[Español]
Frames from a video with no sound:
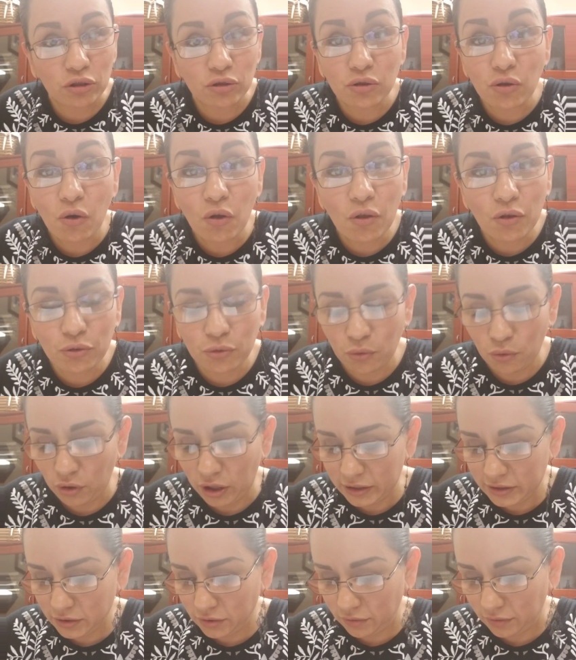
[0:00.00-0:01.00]
todo tu
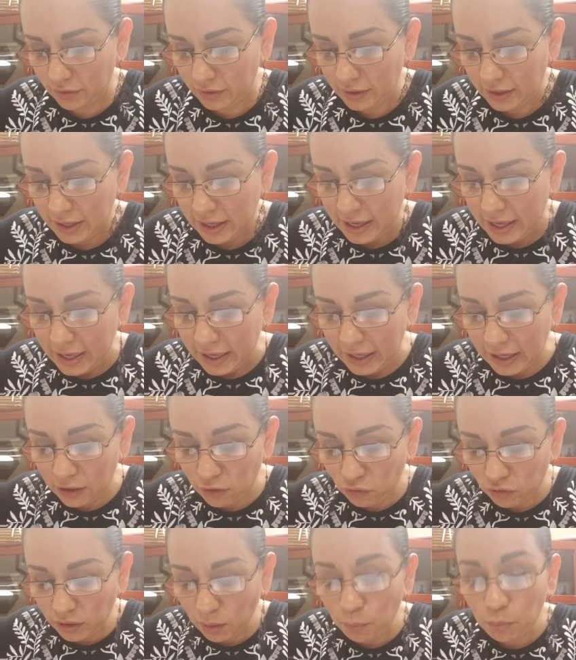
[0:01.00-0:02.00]
corazón y
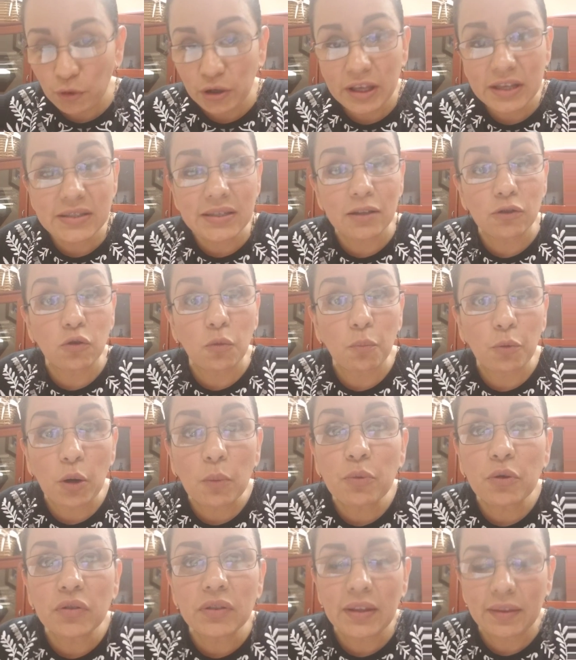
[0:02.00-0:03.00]
no te apoyes en tu
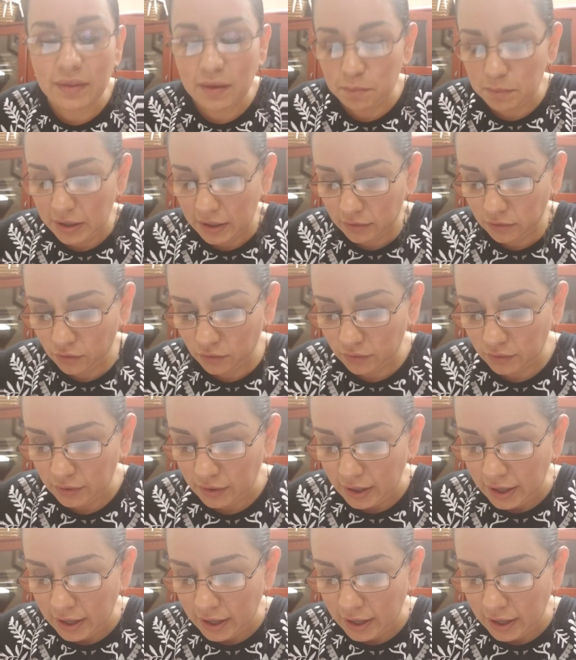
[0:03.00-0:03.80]
propio entendimiento.